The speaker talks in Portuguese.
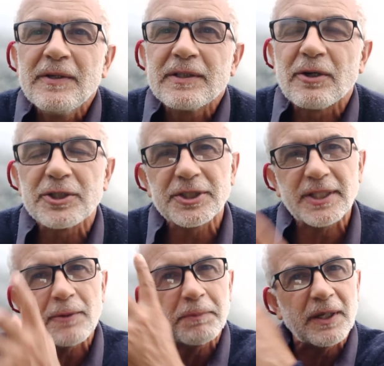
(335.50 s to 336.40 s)
Então a gente
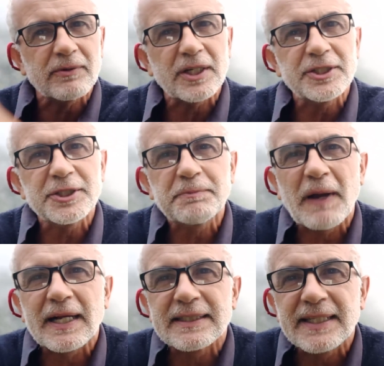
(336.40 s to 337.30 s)
tem um plano que a gente
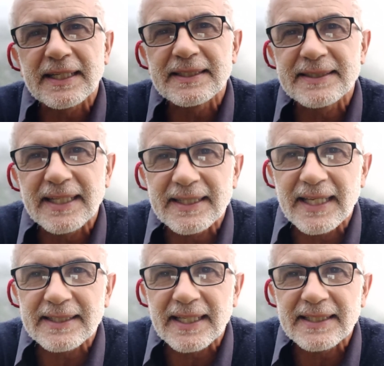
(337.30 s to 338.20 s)
paga cerca de
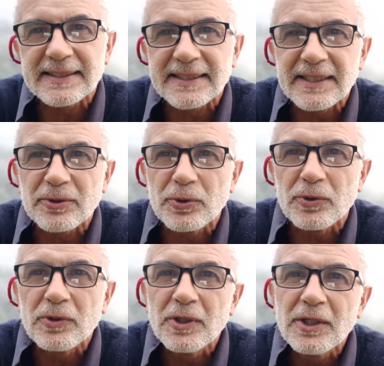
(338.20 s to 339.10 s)

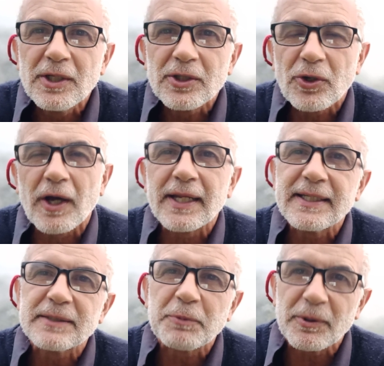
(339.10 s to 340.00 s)
75
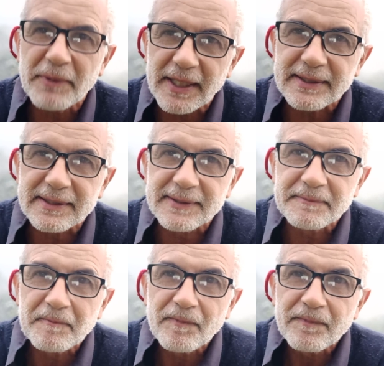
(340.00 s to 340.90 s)
dólares por mês.
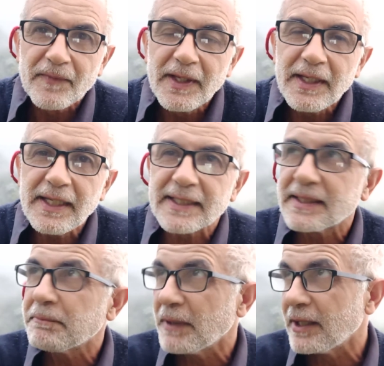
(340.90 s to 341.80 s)
E
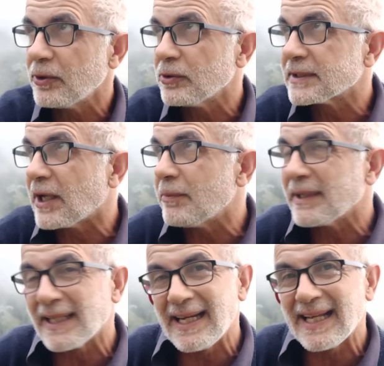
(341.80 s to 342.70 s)
esse plano nos dá uma
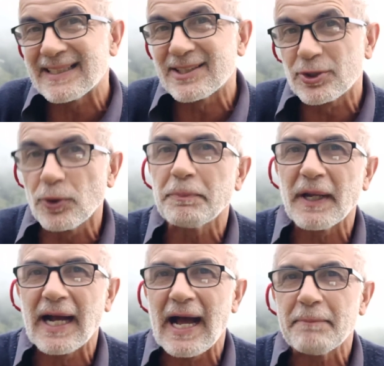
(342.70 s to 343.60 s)
internet
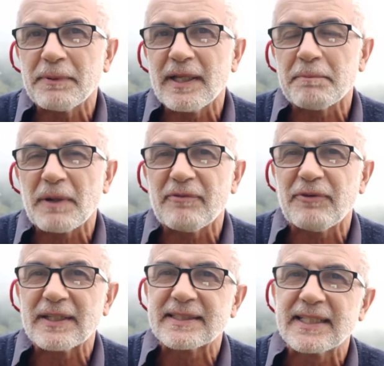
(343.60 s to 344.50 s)
super rápida para
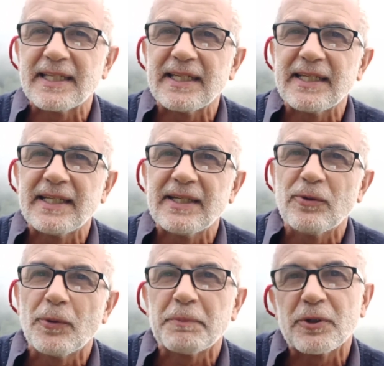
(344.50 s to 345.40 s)
fazer
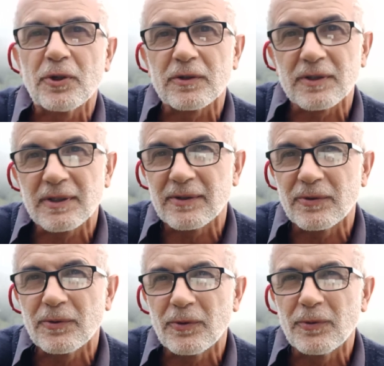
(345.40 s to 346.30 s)
o upload,
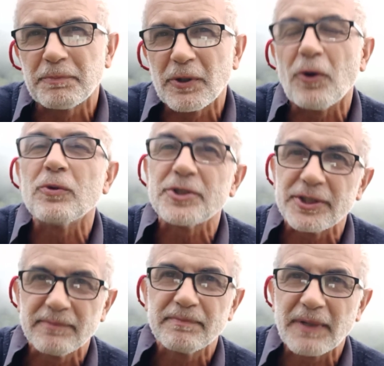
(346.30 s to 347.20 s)

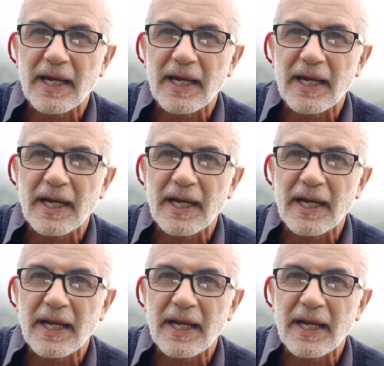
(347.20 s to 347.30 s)
upload